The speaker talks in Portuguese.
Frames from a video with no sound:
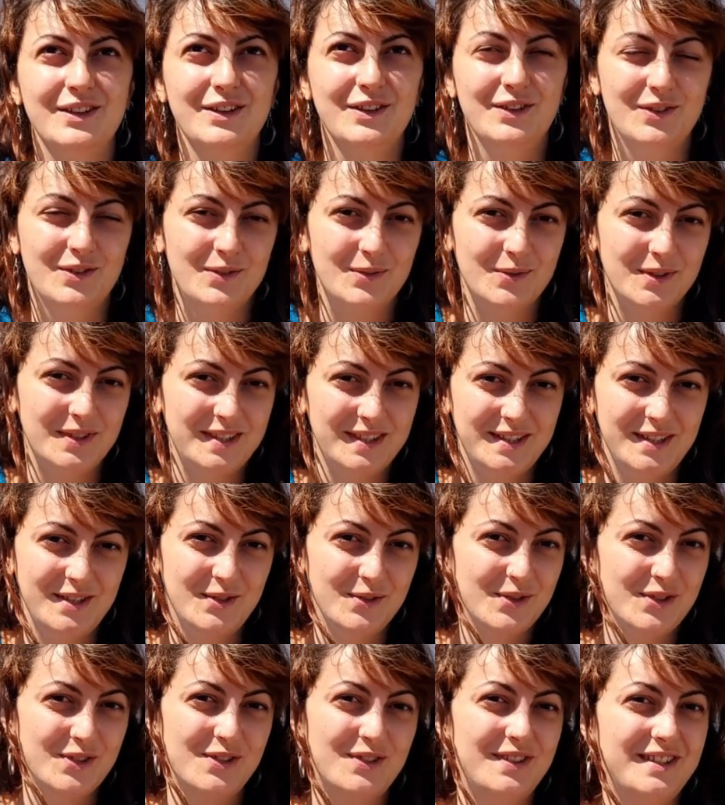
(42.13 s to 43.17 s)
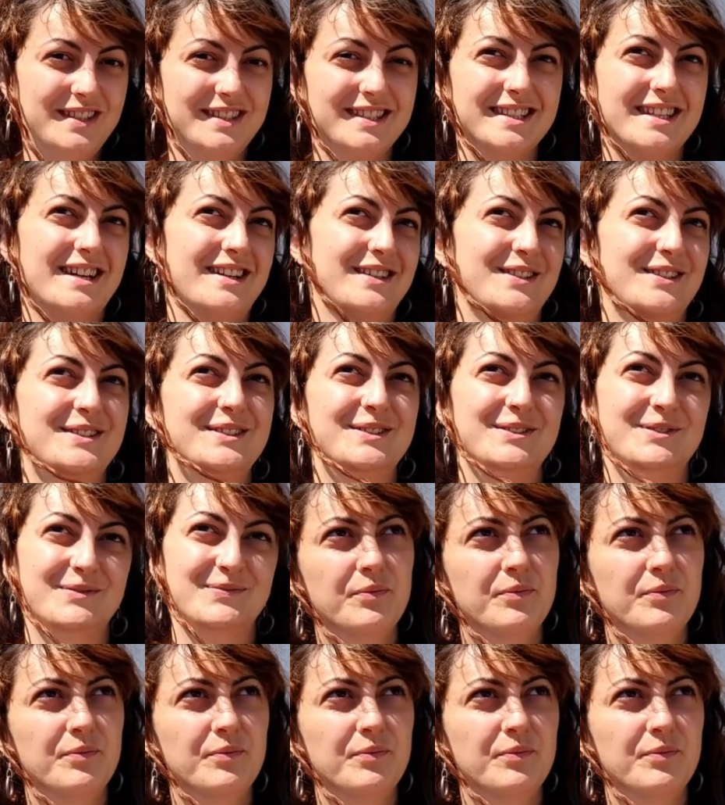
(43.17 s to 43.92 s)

entre os seus descansos.